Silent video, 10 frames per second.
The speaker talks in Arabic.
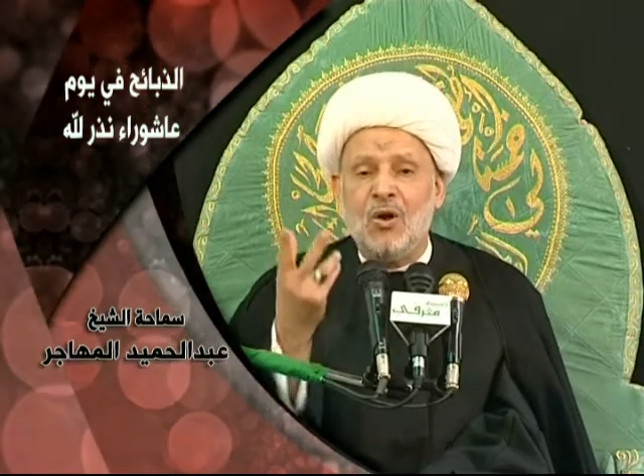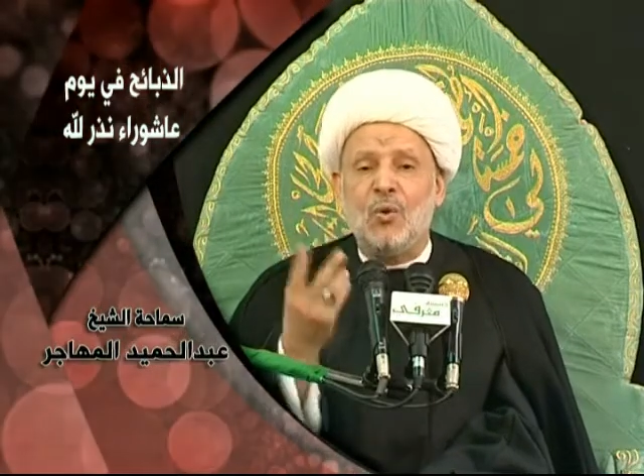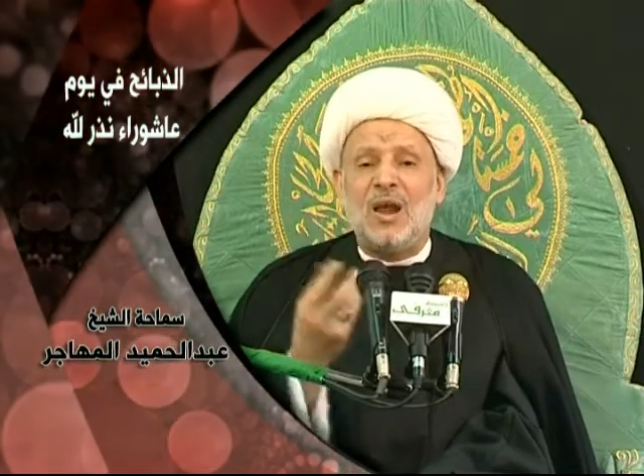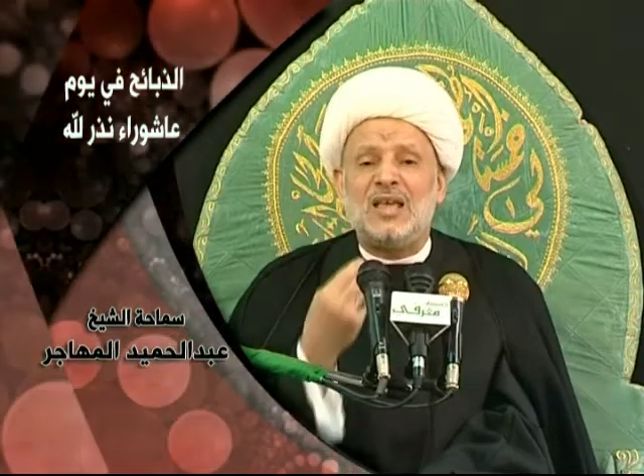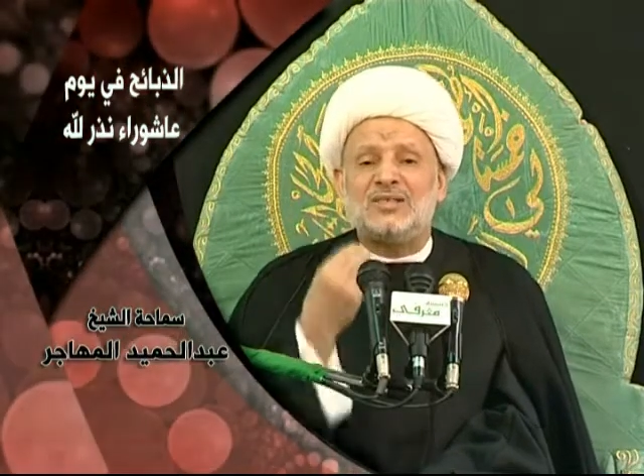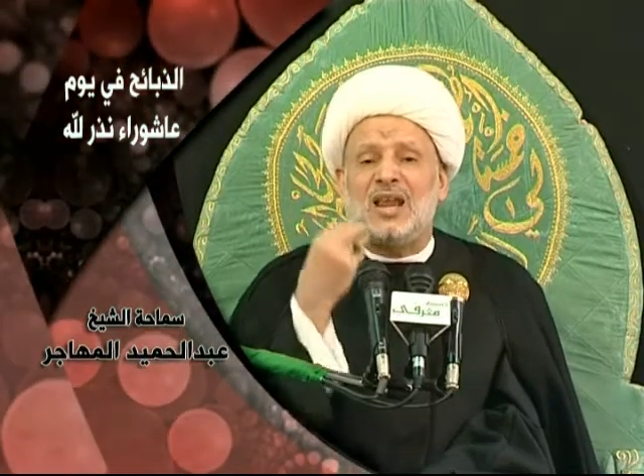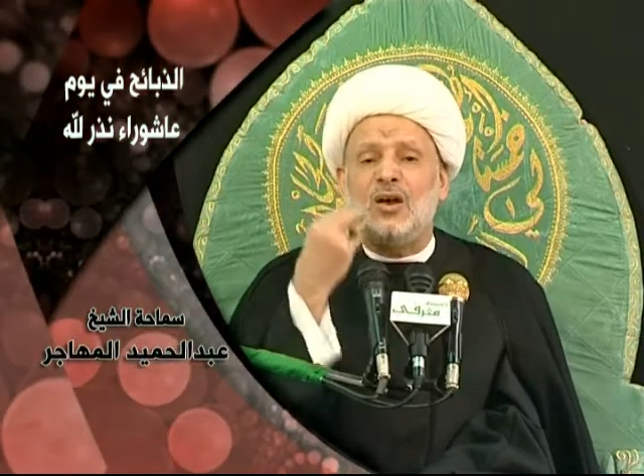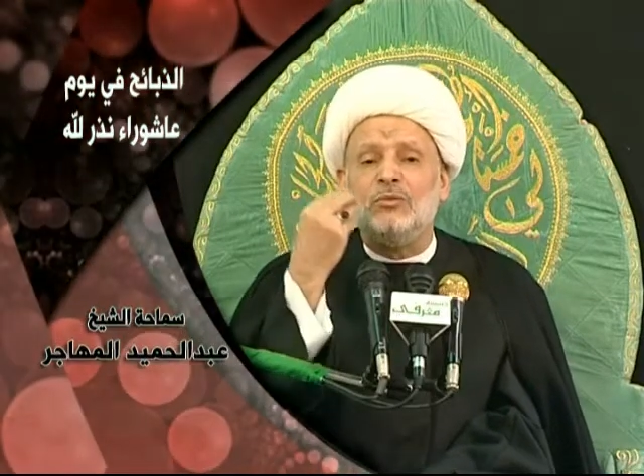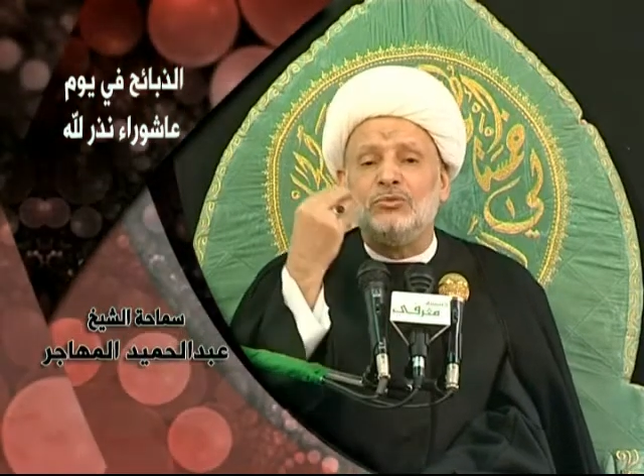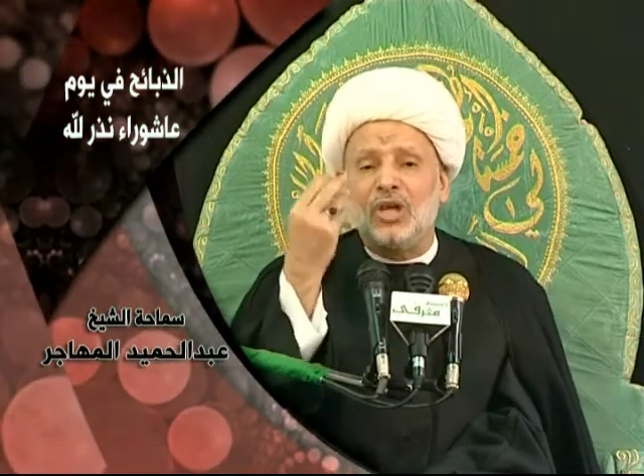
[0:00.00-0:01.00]
وليس
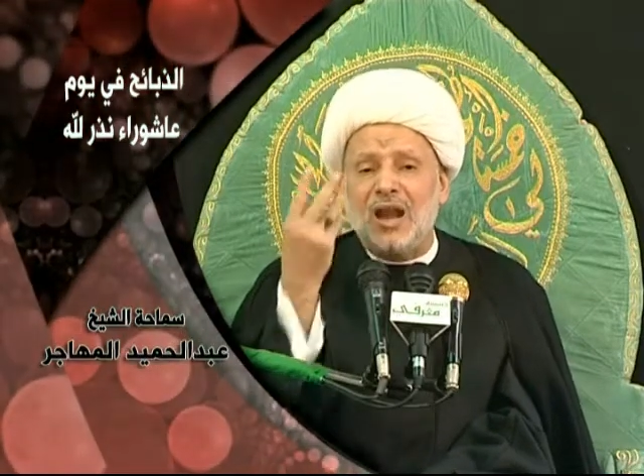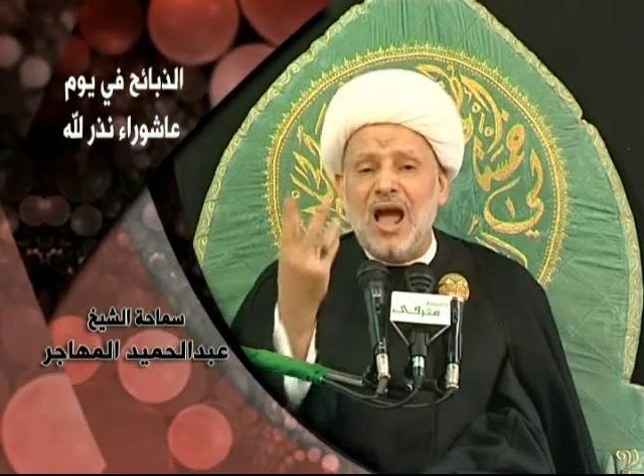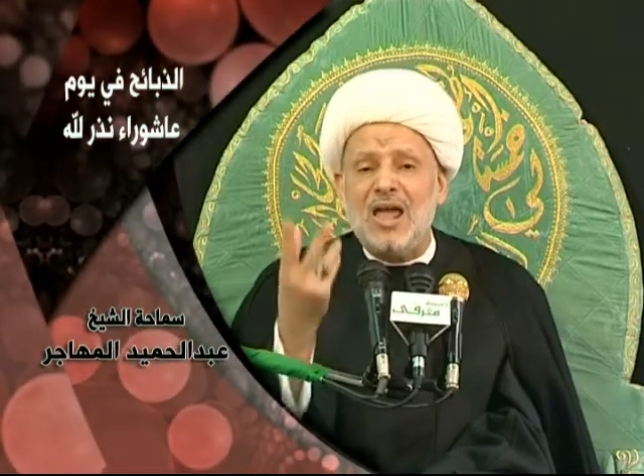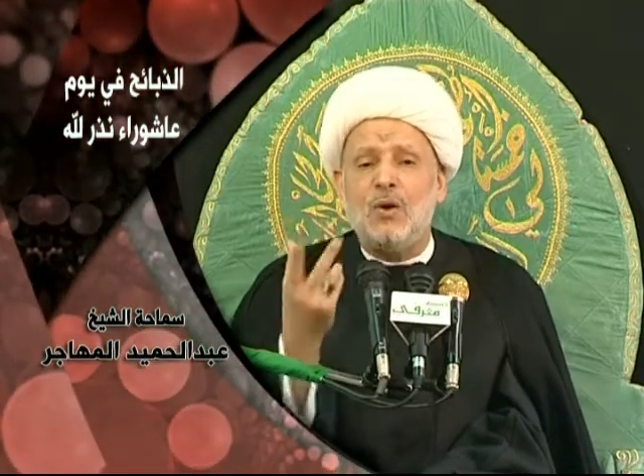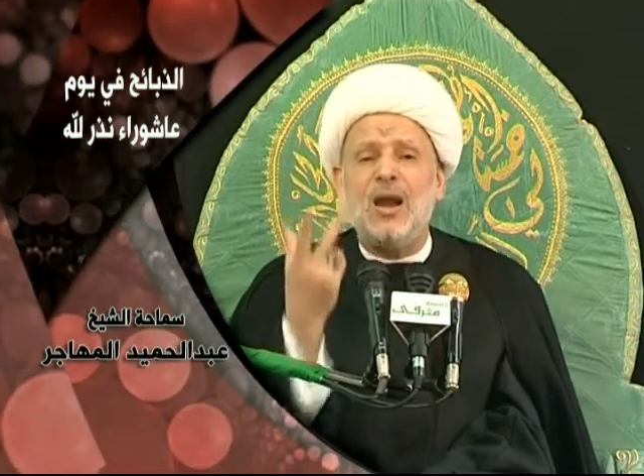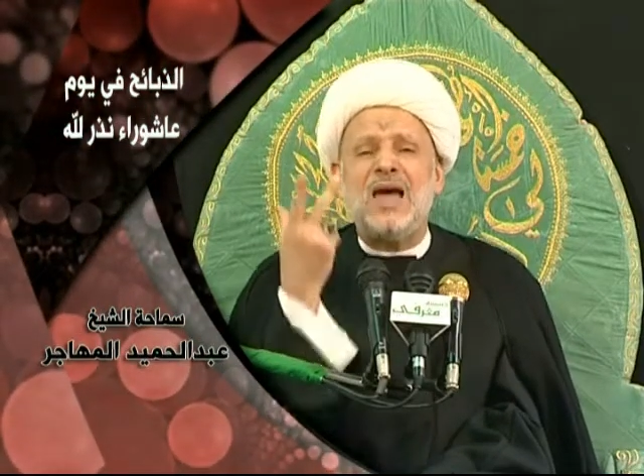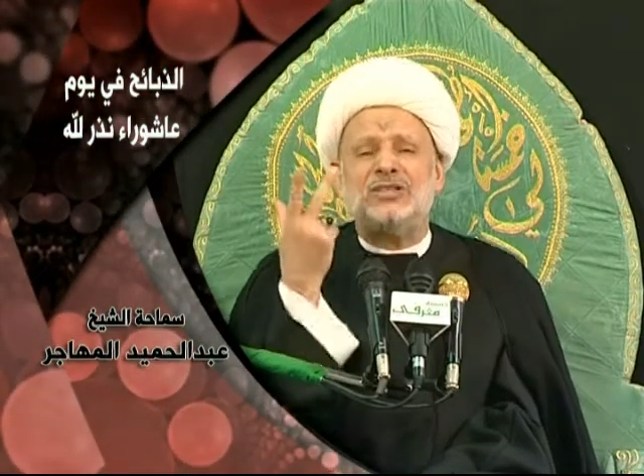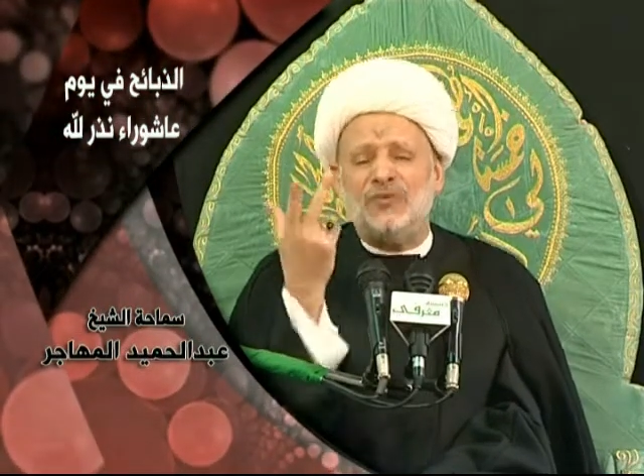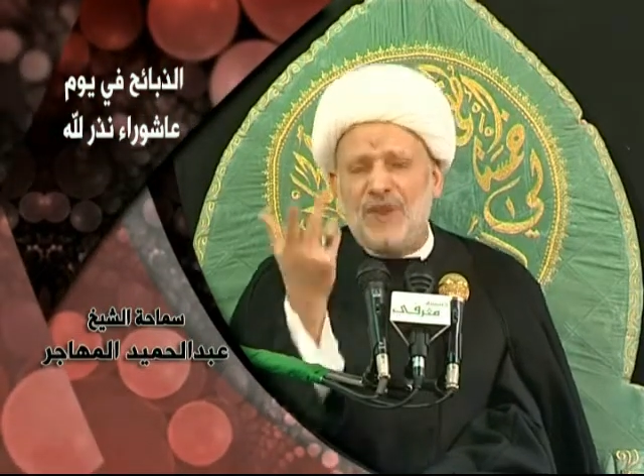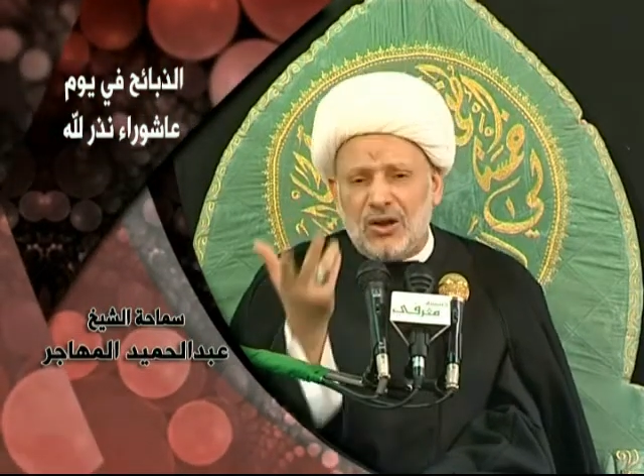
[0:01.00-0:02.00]
لهم درايه ولا
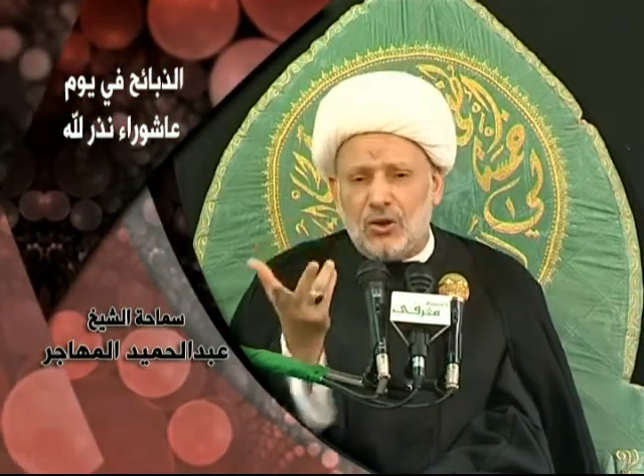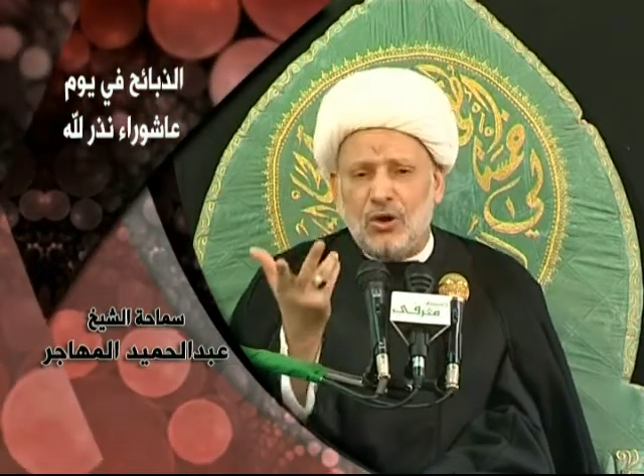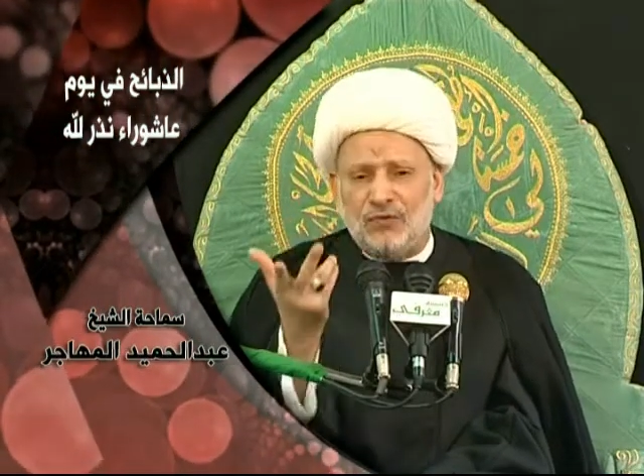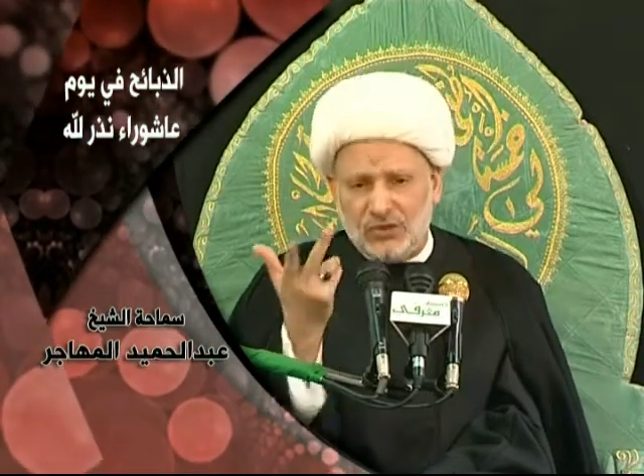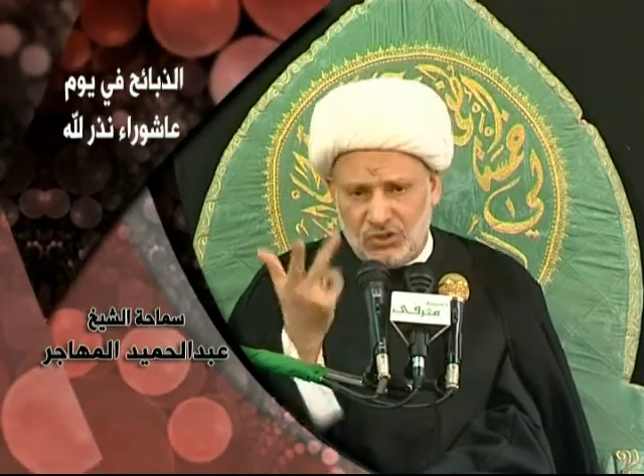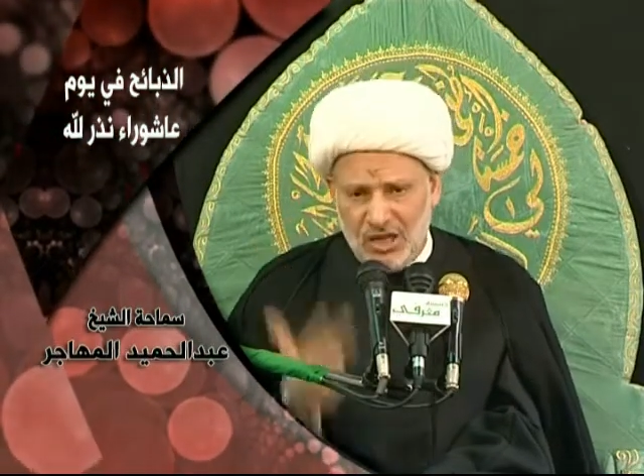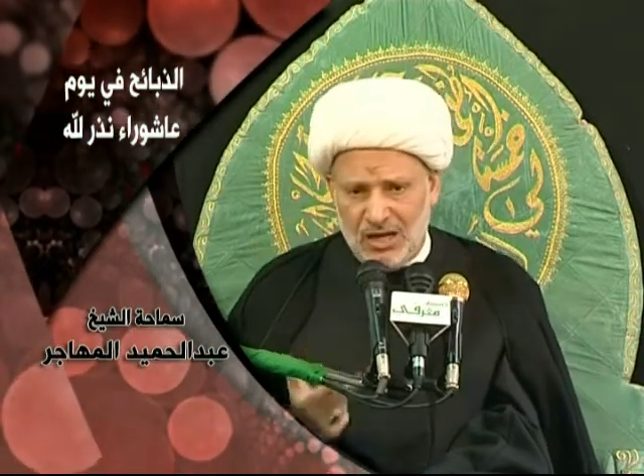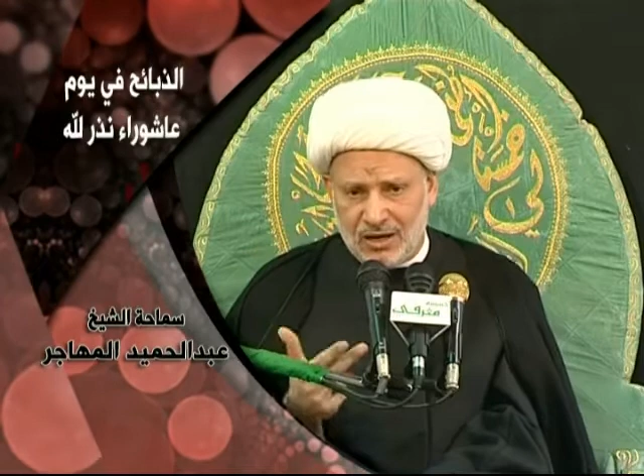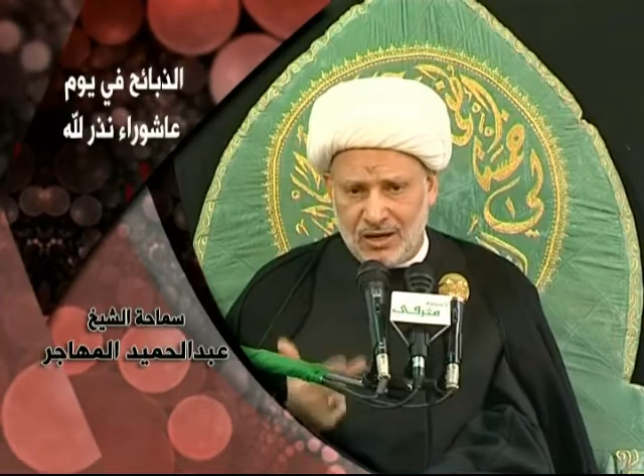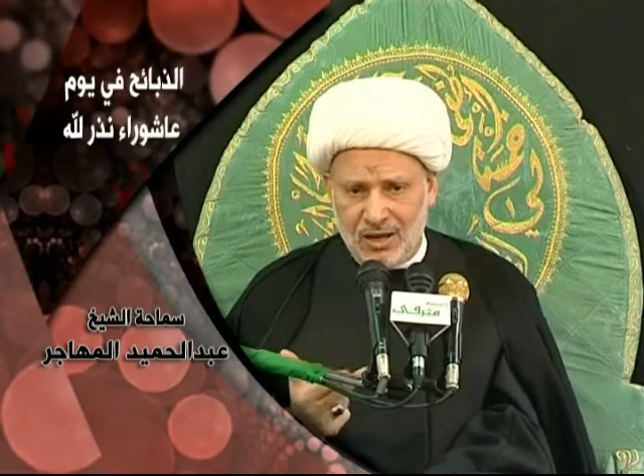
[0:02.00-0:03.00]
تفقه في
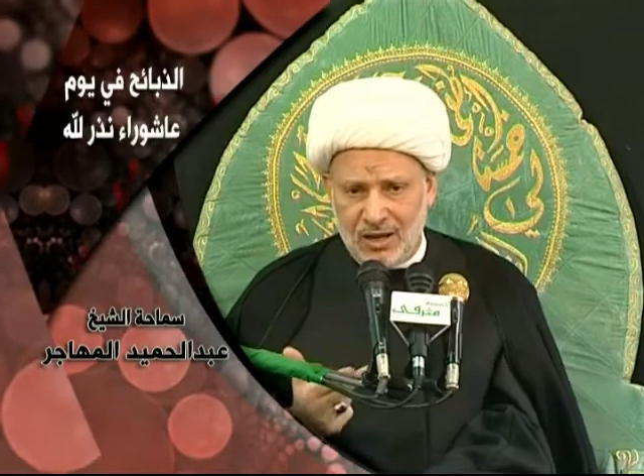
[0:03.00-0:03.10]
الدين